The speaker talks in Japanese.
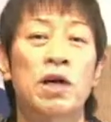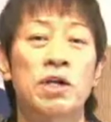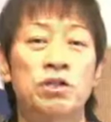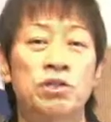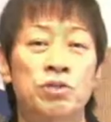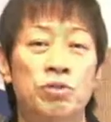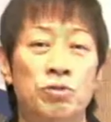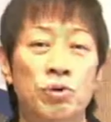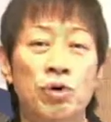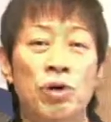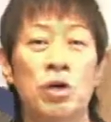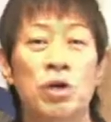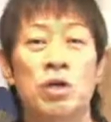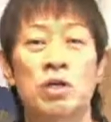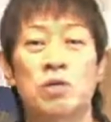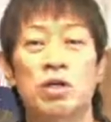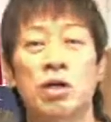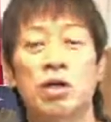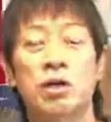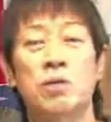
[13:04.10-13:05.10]
値を
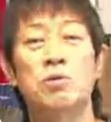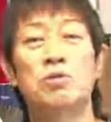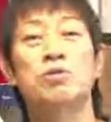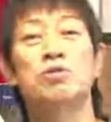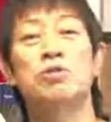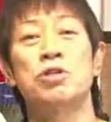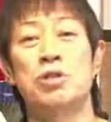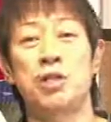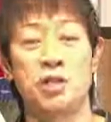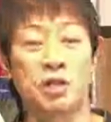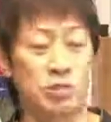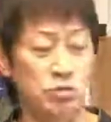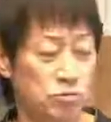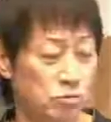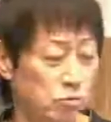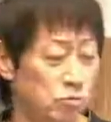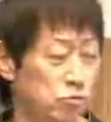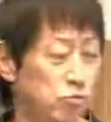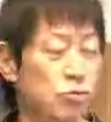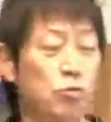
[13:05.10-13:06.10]
高めようじゃないかと
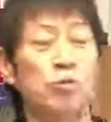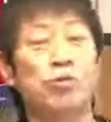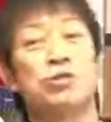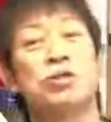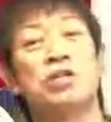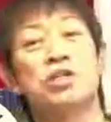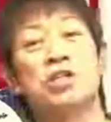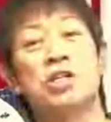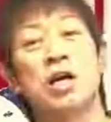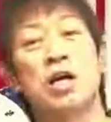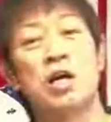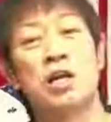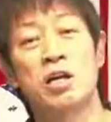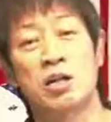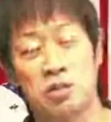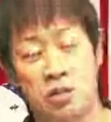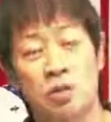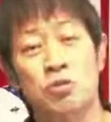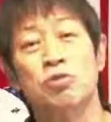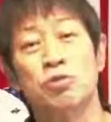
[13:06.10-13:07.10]
いう志があら
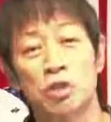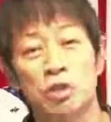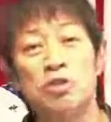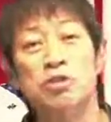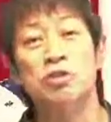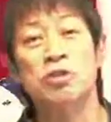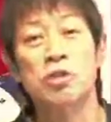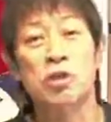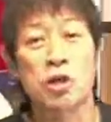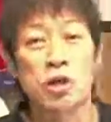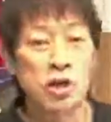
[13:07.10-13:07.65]
れたようです。